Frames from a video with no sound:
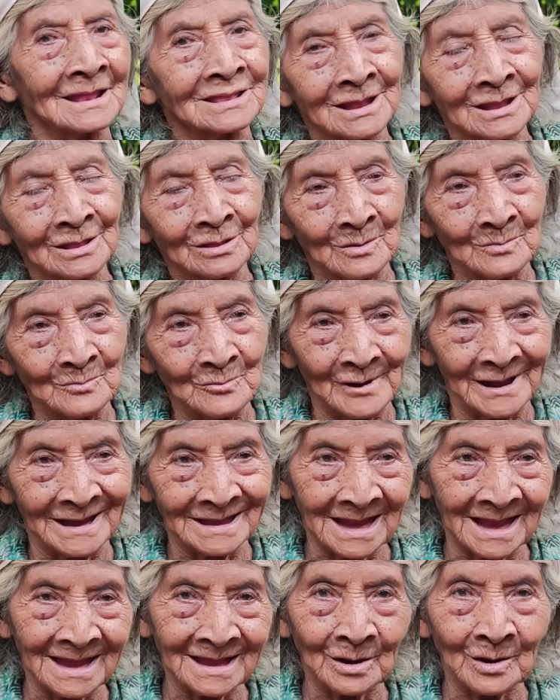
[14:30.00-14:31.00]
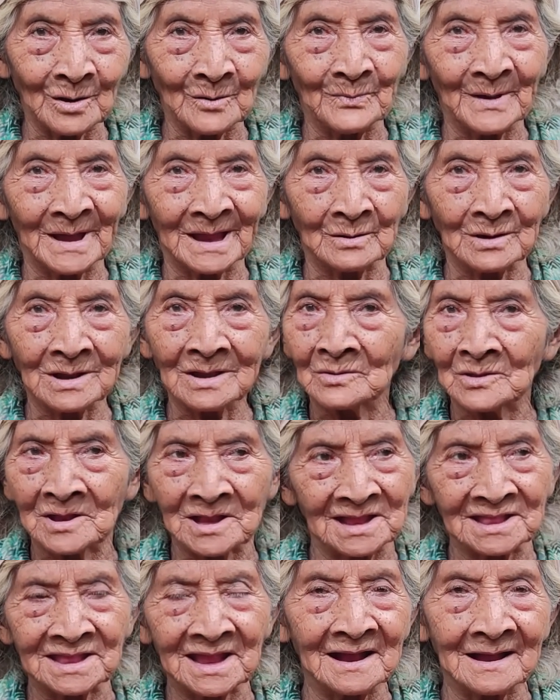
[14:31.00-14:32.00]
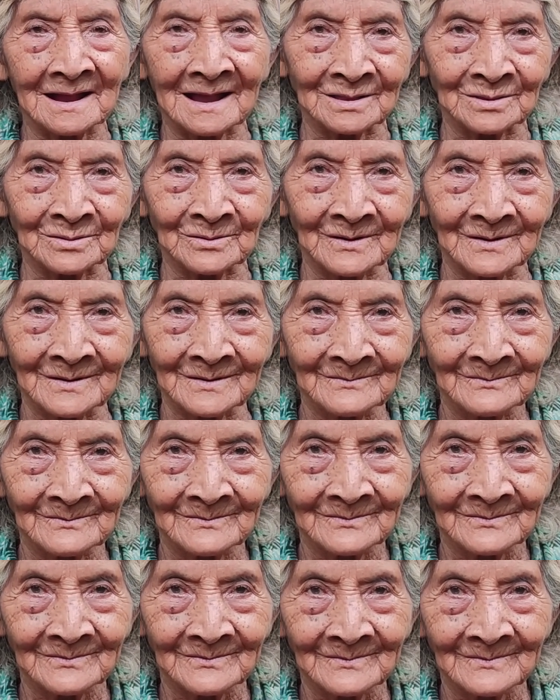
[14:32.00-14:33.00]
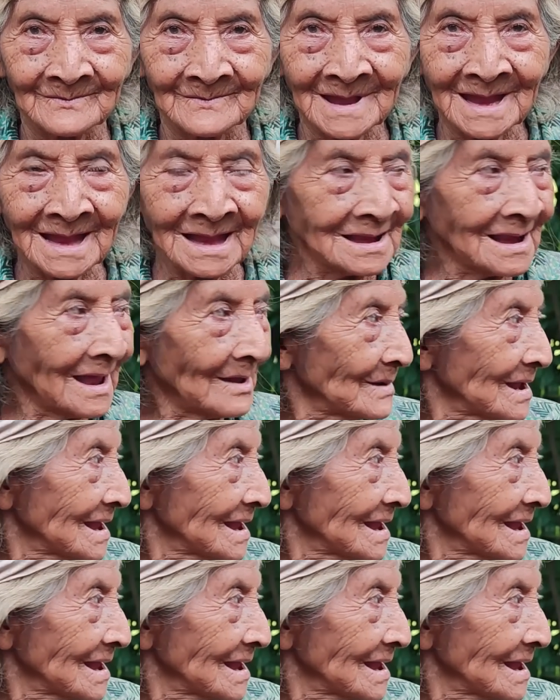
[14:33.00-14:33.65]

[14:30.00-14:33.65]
ha sido mujerero, pero yo no le hacía caso. Ah. Eh, a